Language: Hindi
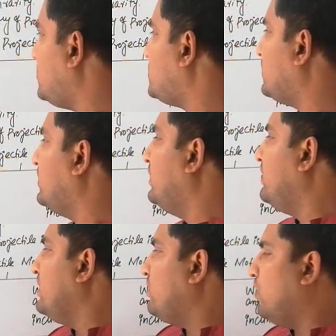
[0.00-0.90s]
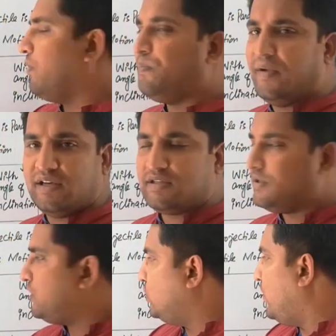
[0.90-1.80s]
बेशक और प्लस
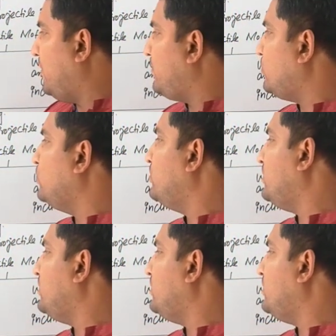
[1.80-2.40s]
टू एम टू